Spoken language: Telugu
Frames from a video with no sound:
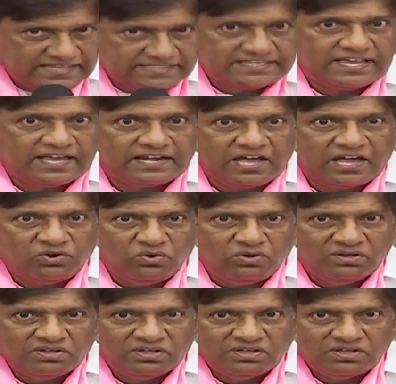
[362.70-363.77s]
కేసీఆర్ గారు
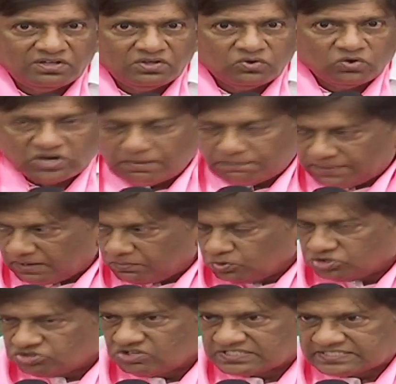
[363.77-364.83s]
ఒక
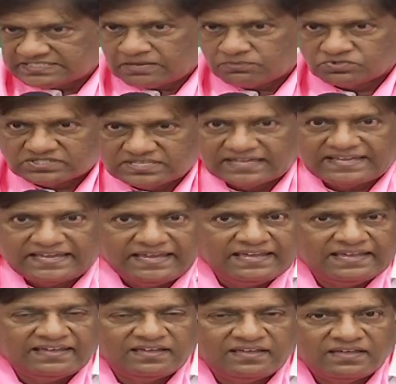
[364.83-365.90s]
ప్రభుత్వ సంస్థకి
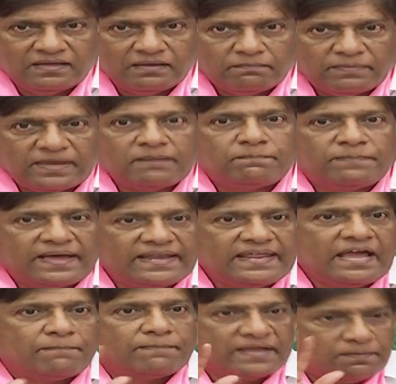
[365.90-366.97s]
మరి పని
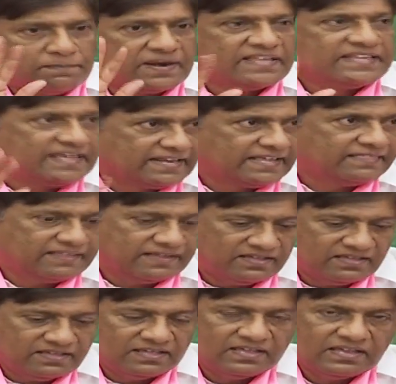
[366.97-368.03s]
అప్పచెప్పడం జరిగింది
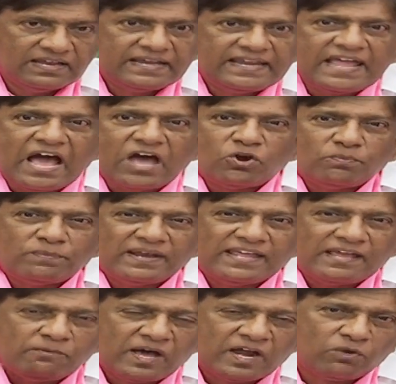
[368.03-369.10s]
నీ ఆరోపణ
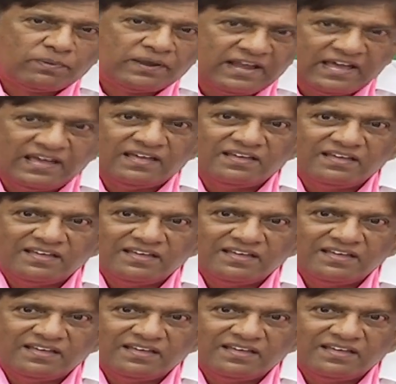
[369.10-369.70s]
ఏం ఆరోపణే